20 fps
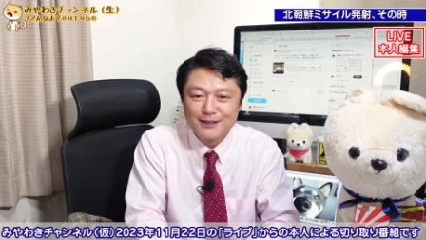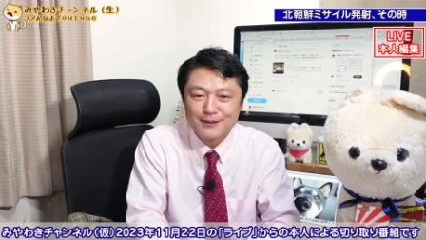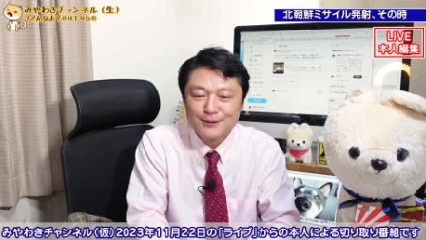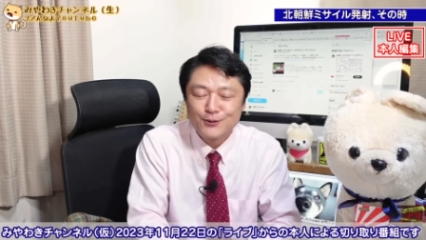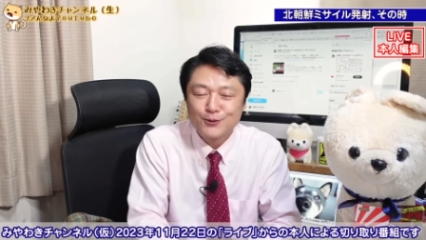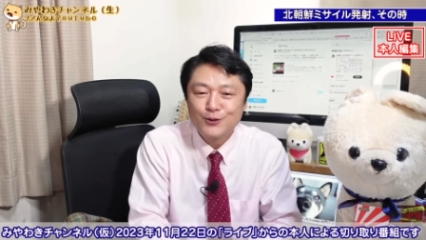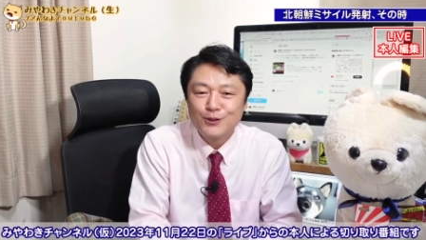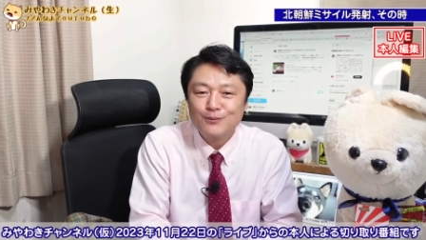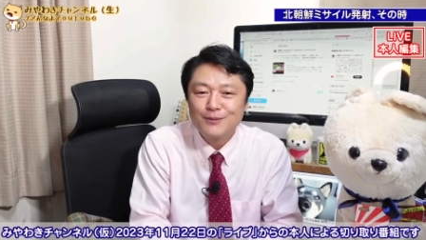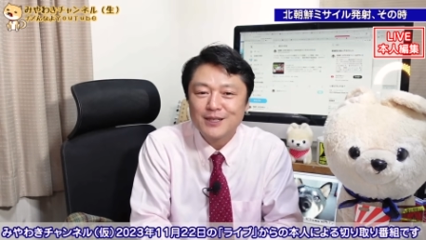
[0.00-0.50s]

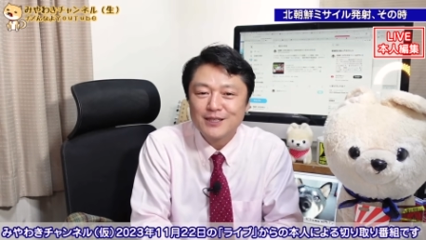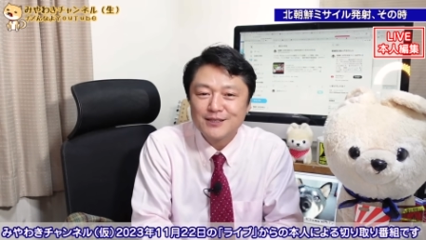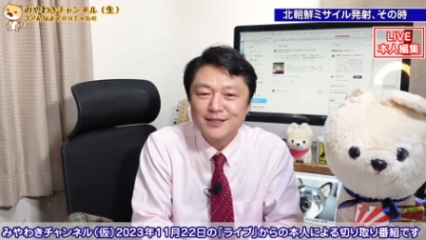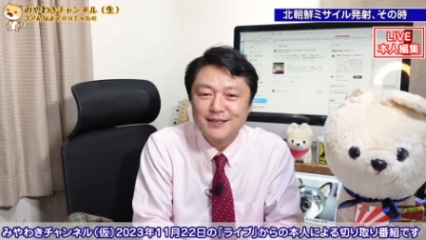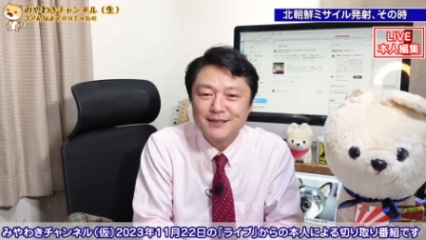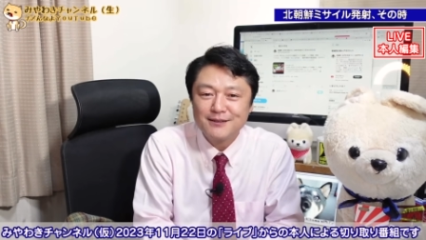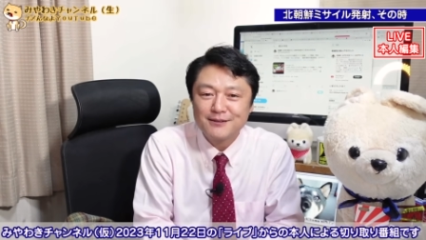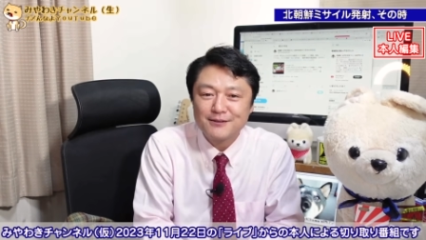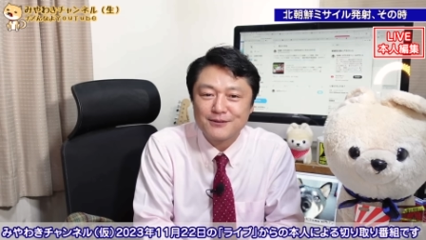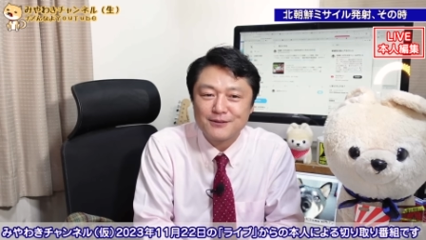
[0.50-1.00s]
そこに間
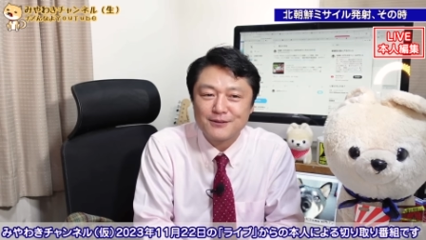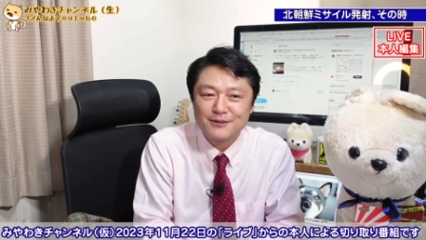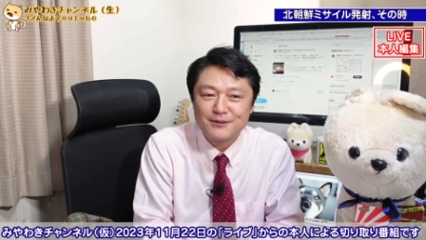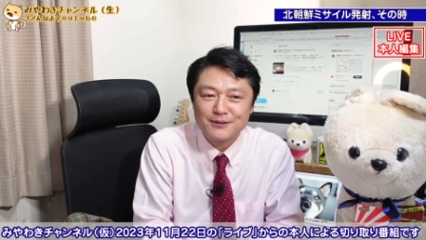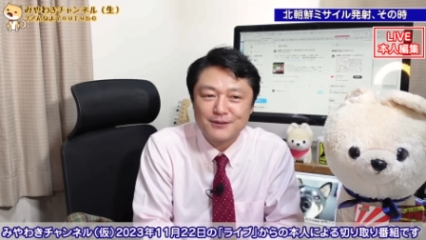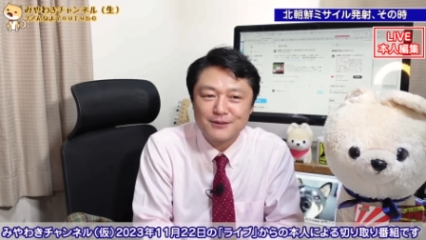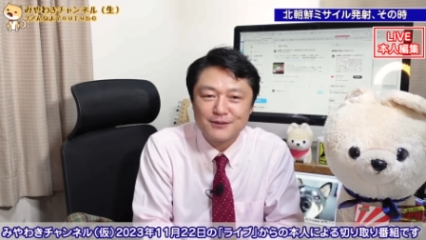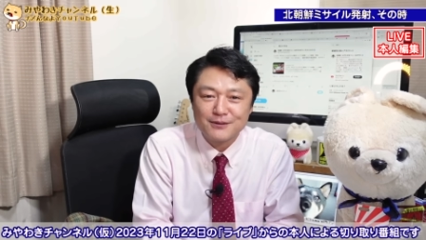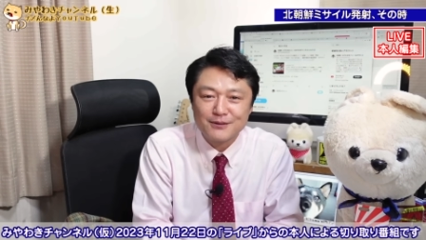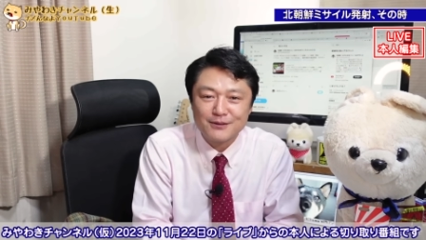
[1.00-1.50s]
違いな
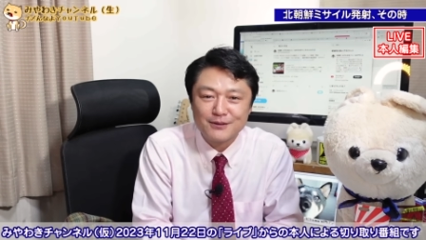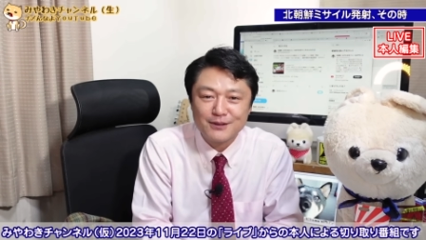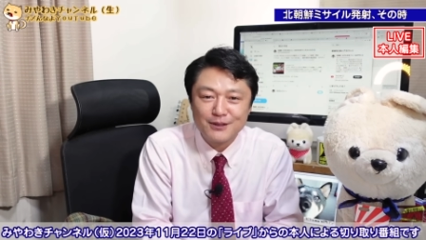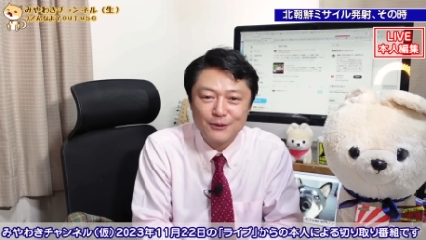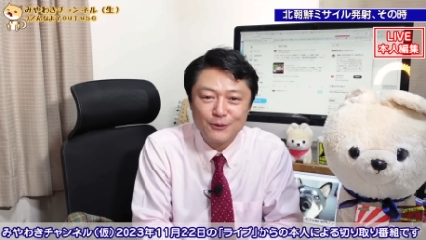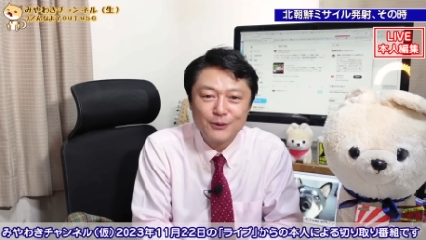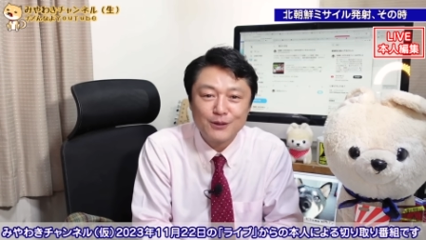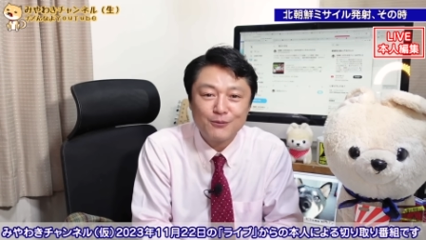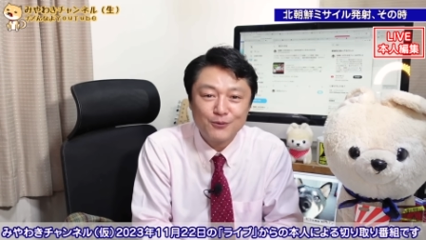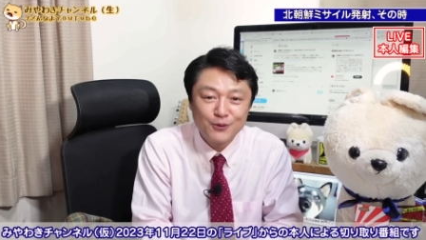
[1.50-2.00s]
くい
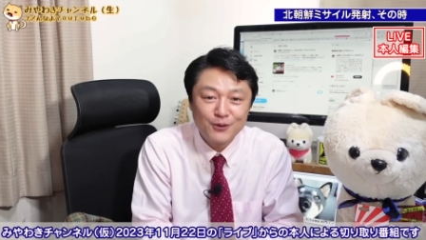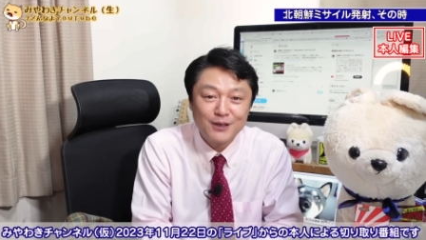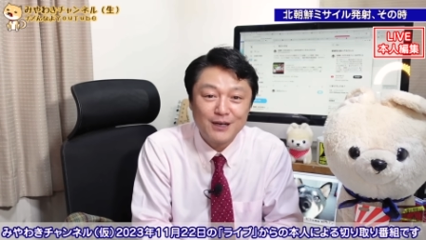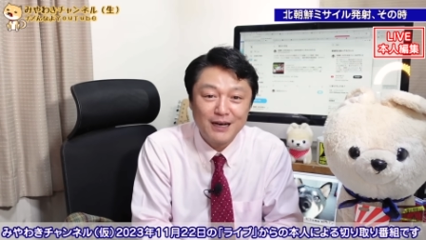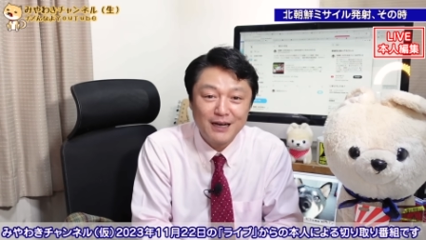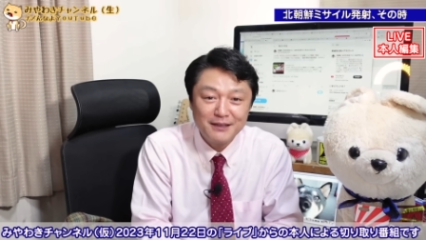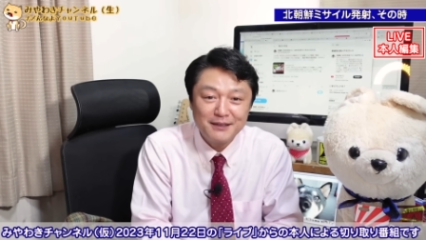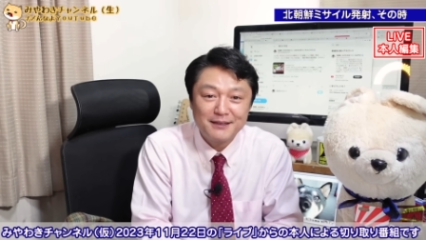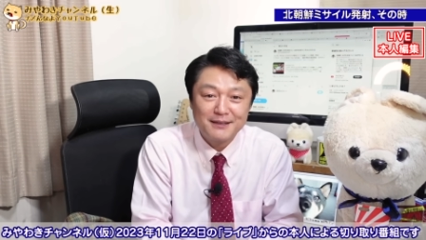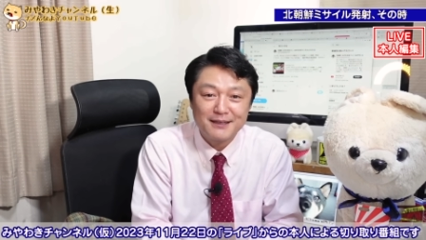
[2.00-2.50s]
ろんなものが
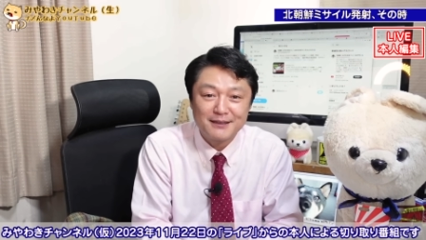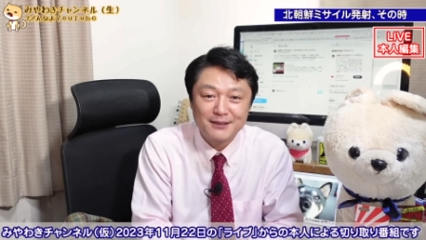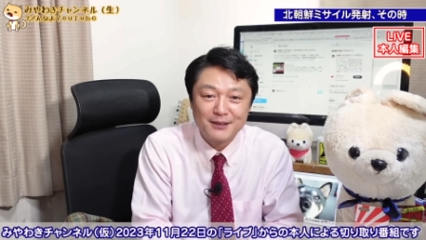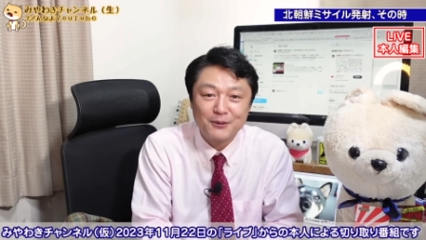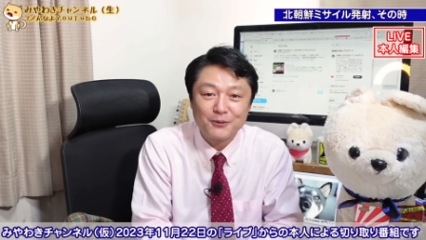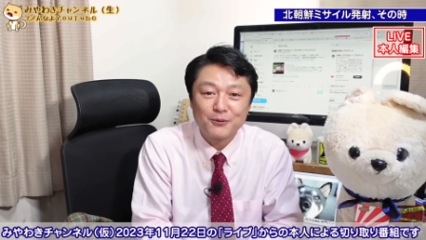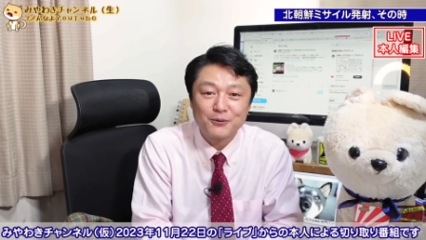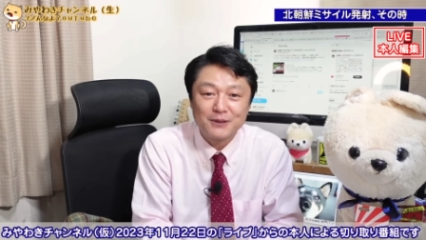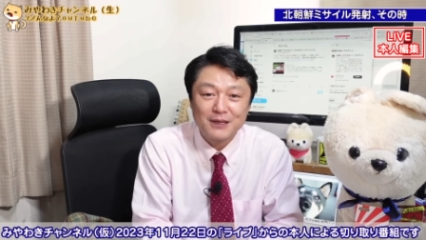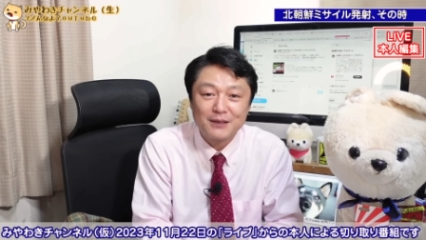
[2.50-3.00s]
入ってたんだ
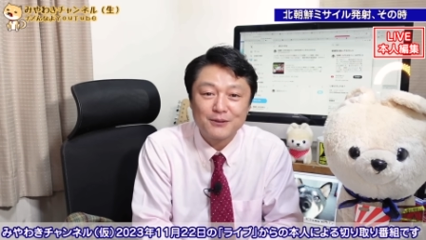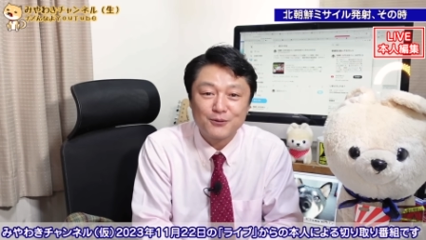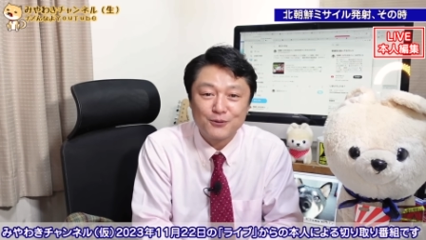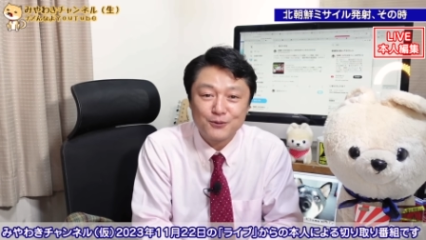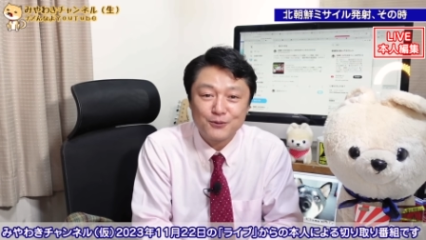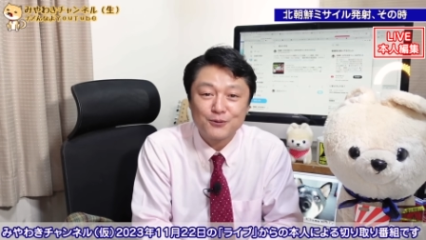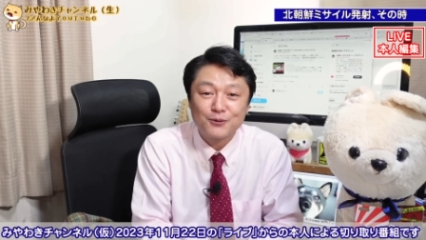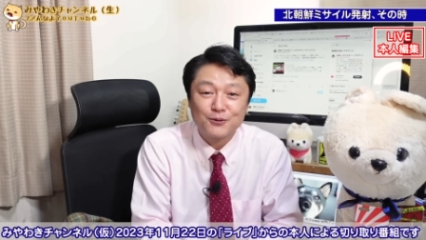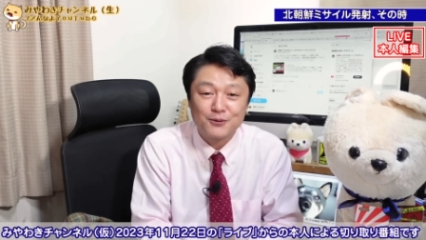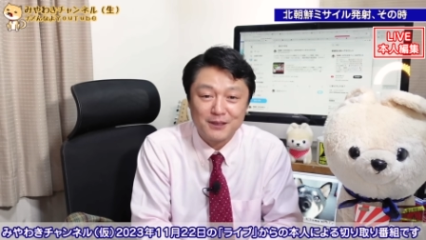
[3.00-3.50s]
ろうなと
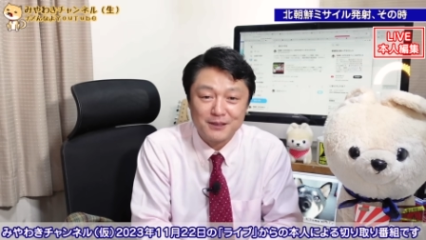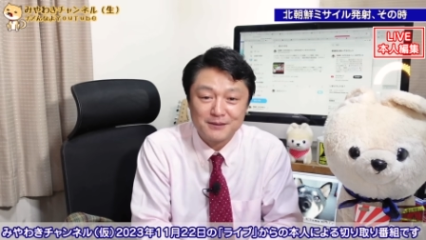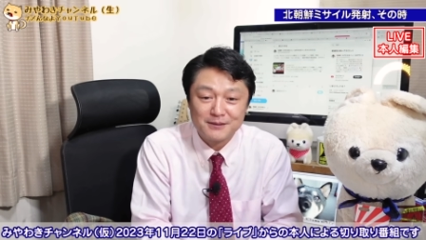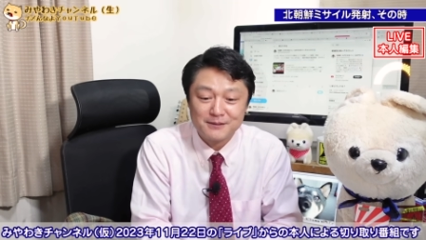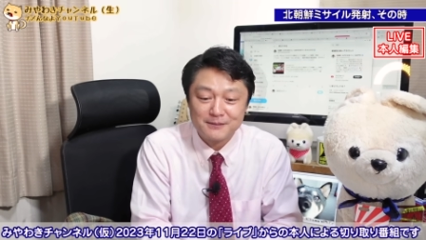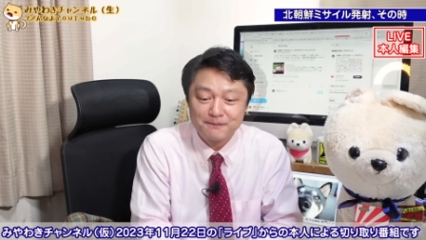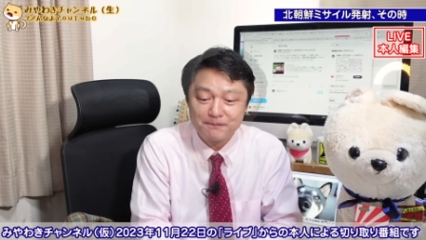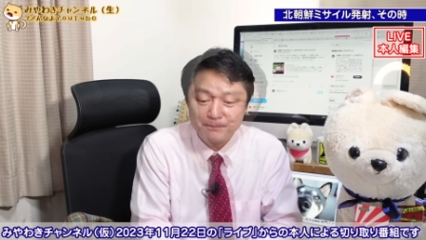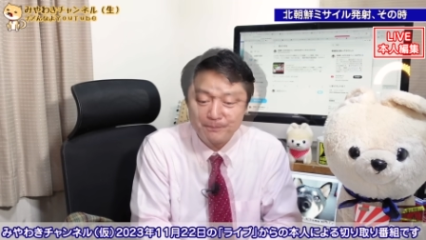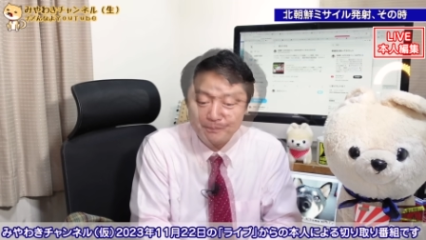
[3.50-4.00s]
いうことで
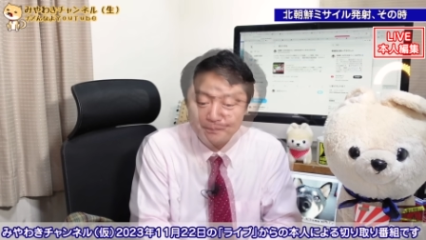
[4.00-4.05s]
す。